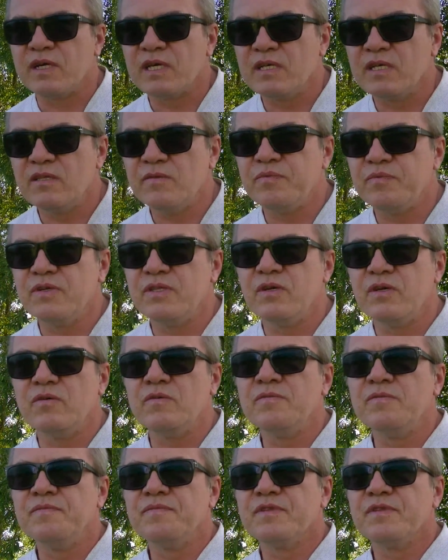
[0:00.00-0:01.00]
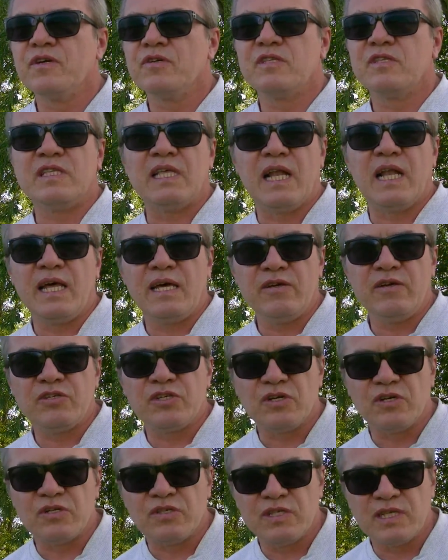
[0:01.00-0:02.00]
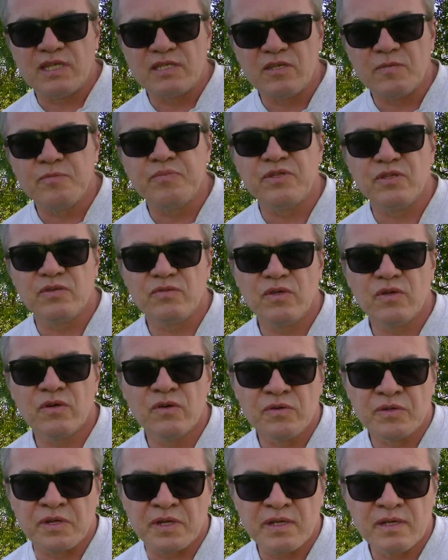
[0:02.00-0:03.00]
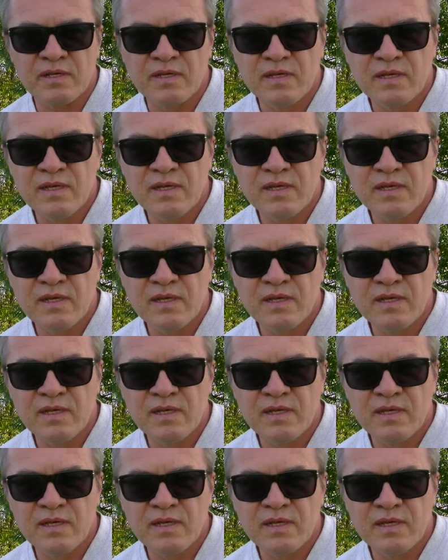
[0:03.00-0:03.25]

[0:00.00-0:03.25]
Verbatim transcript: Kiedy płyną, oddalają się od nas, to płyną do góry.